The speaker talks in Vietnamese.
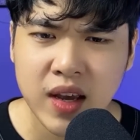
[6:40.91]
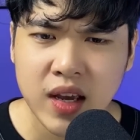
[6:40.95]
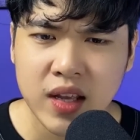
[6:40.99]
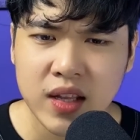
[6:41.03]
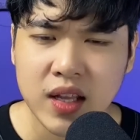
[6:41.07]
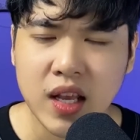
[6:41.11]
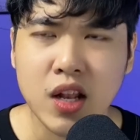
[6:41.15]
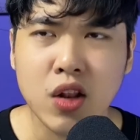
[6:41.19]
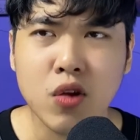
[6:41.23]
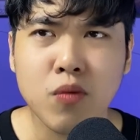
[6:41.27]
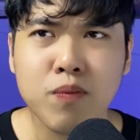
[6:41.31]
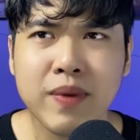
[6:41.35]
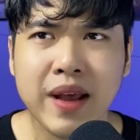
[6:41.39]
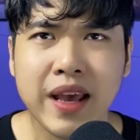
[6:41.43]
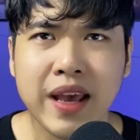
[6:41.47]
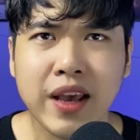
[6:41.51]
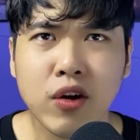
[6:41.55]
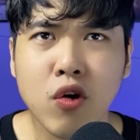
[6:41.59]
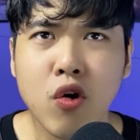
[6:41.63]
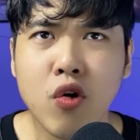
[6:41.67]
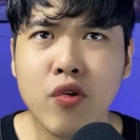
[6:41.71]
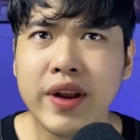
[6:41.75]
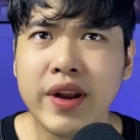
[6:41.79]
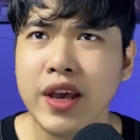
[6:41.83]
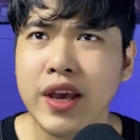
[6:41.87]
Thì lúc này
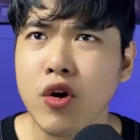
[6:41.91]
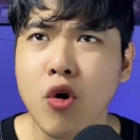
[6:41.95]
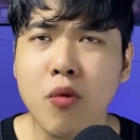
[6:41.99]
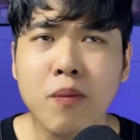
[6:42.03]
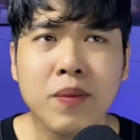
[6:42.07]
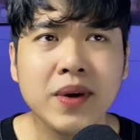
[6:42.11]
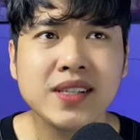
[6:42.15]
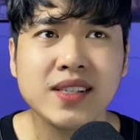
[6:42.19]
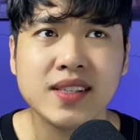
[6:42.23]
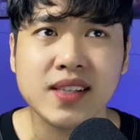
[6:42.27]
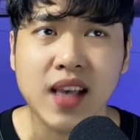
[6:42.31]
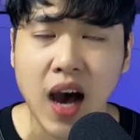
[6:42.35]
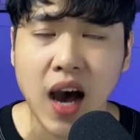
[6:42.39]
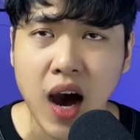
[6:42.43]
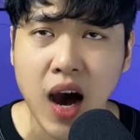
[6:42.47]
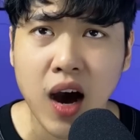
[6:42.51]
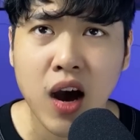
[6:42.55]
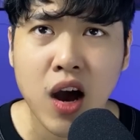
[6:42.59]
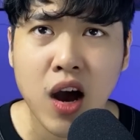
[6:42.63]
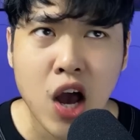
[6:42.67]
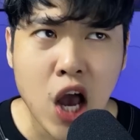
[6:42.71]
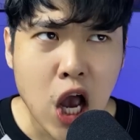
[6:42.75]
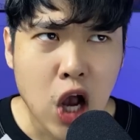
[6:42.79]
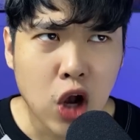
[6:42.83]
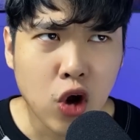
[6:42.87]
cô này cổ mới sợ.
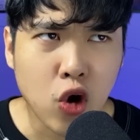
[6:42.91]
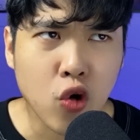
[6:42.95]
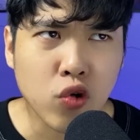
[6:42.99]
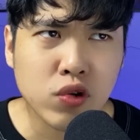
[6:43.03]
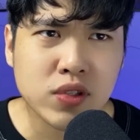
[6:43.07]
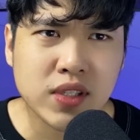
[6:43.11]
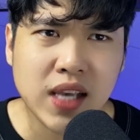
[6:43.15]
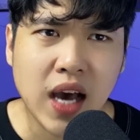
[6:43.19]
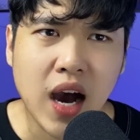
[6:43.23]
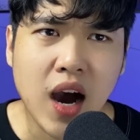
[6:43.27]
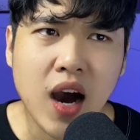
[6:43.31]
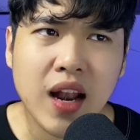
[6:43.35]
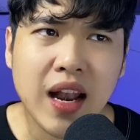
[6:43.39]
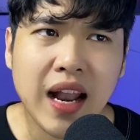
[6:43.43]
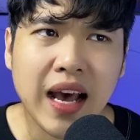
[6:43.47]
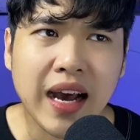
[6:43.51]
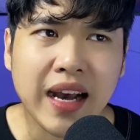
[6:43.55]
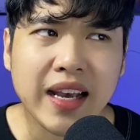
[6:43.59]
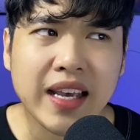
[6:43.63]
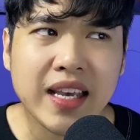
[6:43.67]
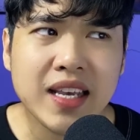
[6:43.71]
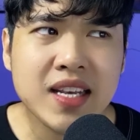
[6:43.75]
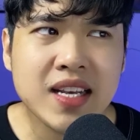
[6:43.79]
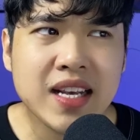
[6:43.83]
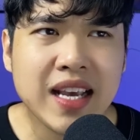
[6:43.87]
Cổ sợ là
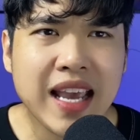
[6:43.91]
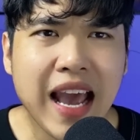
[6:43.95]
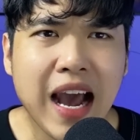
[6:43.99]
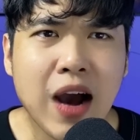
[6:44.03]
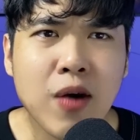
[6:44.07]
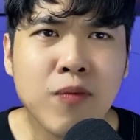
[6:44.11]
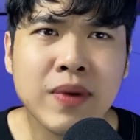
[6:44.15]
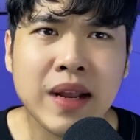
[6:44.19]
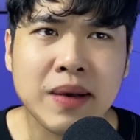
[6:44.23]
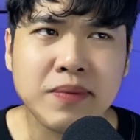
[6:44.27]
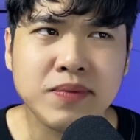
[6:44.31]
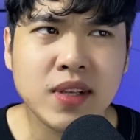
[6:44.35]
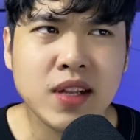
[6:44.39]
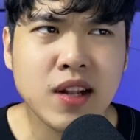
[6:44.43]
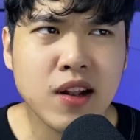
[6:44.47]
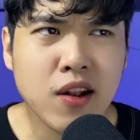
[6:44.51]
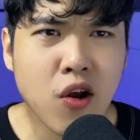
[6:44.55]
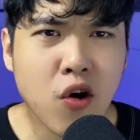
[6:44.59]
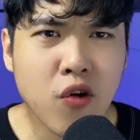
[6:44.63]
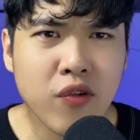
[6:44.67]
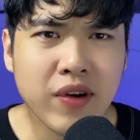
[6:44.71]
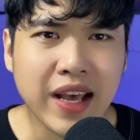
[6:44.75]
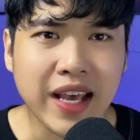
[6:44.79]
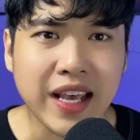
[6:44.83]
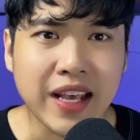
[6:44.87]
khi cái ông đạp xích
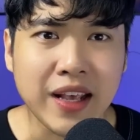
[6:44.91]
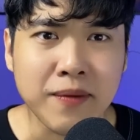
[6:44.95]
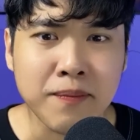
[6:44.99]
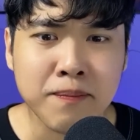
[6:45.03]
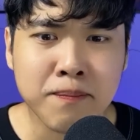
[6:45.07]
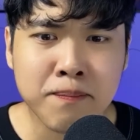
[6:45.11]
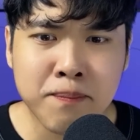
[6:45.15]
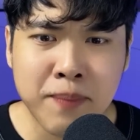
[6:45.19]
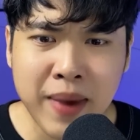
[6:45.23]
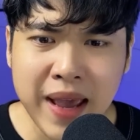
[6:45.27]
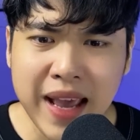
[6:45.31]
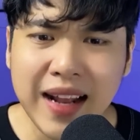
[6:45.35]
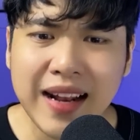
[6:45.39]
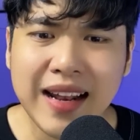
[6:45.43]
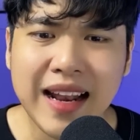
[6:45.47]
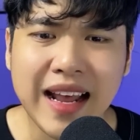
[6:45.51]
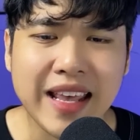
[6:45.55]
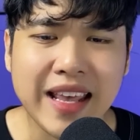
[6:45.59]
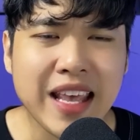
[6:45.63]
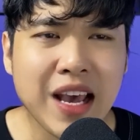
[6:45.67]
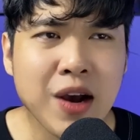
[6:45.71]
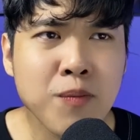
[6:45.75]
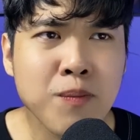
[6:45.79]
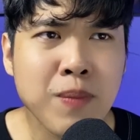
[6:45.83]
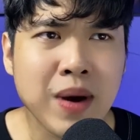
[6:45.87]
lô này mét lại
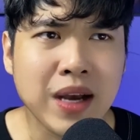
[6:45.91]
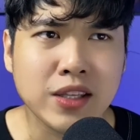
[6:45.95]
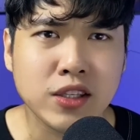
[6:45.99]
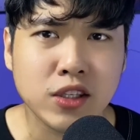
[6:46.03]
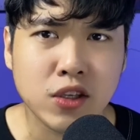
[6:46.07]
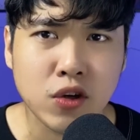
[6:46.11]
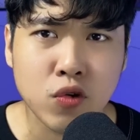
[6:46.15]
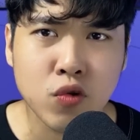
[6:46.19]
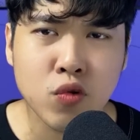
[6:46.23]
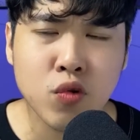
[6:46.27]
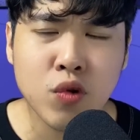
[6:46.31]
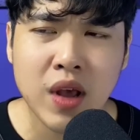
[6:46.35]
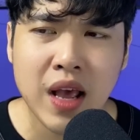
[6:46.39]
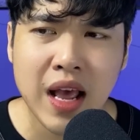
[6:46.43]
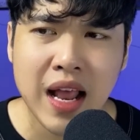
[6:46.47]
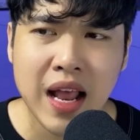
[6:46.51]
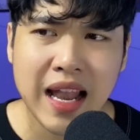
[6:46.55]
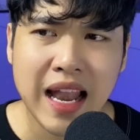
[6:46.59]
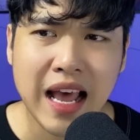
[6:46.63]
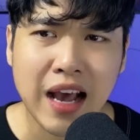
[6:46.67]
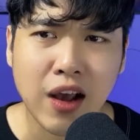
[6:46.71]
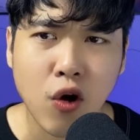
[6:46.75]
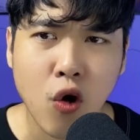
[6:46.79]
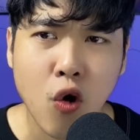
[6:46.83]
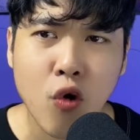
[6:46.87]
với ông bà chủ,
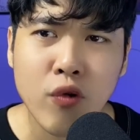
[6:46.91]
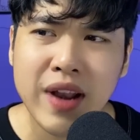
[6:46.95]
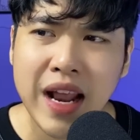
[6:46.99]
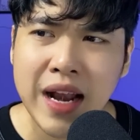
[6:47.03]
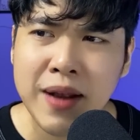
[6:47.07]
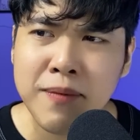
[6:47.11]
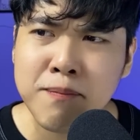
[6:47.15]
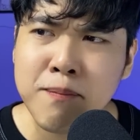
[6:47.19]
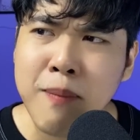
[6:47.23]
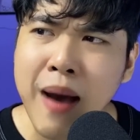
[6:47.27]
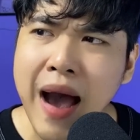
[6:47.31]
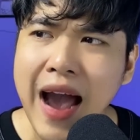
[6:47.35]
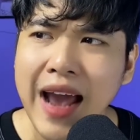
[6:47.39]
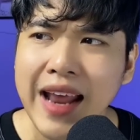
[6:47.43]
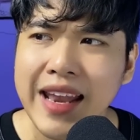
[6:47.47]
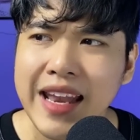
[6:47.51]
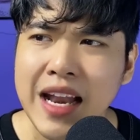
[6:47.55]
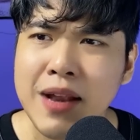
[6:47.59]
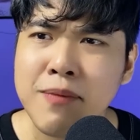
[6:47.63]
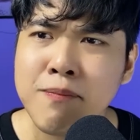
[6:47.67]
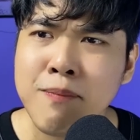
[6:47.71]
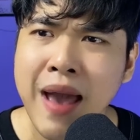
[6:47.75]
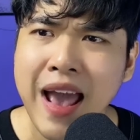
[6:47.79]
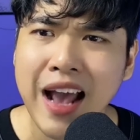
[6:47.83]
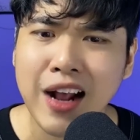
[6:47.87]
là cổ đánh bài
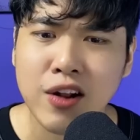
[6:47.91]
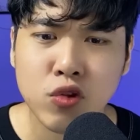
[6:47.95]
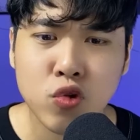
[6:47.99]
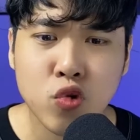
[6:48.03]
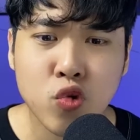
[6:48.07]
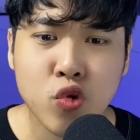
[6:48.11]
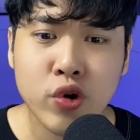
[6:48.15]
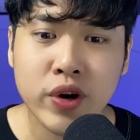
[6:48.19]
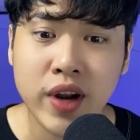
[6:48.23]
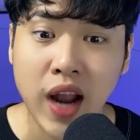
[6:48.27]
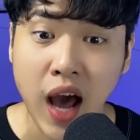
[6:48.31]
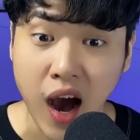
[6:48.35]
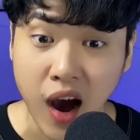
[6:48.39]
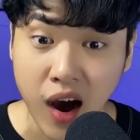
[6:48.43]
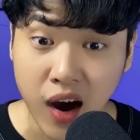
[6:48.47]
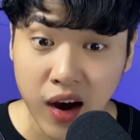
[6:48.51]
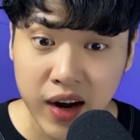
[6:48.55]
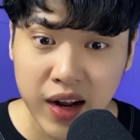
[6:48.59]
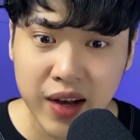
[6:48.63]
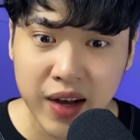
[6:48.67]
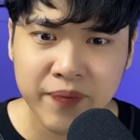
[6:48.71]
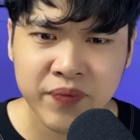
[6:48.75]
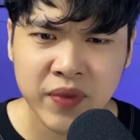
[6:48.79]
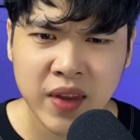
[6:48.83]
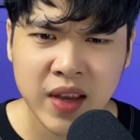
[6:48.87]
đánh bạc thua nợ
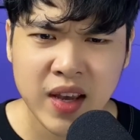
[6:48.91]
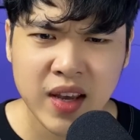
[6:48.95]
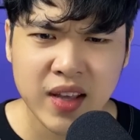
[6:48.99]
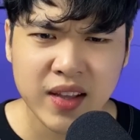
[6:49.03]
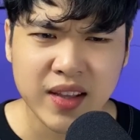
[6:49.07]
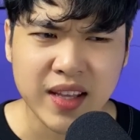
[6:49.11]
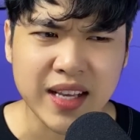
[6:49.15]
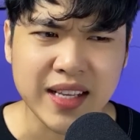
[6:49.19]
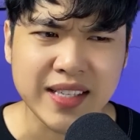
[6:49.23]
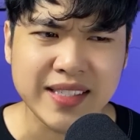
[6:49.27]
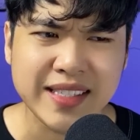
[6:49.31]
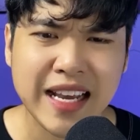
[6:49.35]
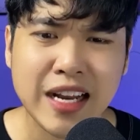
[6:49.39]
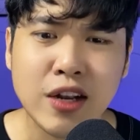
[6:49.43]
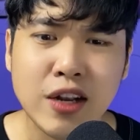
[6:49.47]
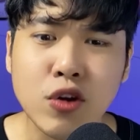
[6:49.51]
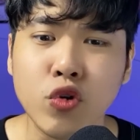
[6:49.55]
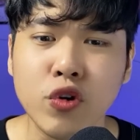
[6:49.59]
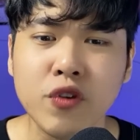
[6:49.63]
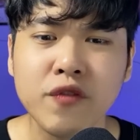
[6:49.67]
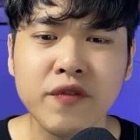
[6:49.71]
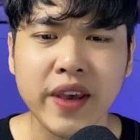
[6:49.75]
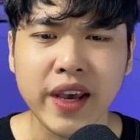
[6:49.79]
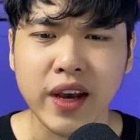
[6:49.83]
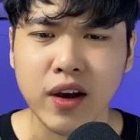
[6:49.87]
đó, thì sẽ
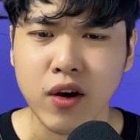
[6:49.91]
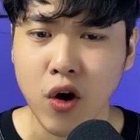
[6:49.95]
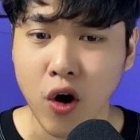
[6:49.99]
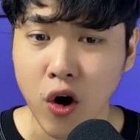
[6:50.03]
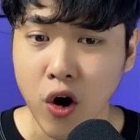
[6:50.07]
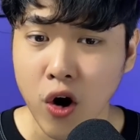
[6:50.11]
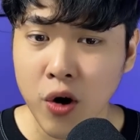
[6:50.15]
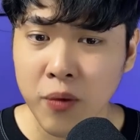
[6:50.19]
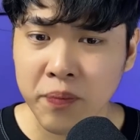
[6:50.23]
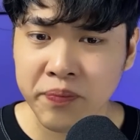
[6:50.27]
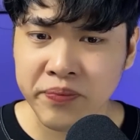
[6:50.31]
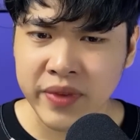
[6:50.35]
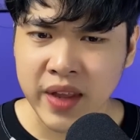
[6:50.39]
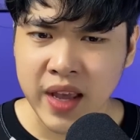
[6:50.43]
đuổi việc cổ.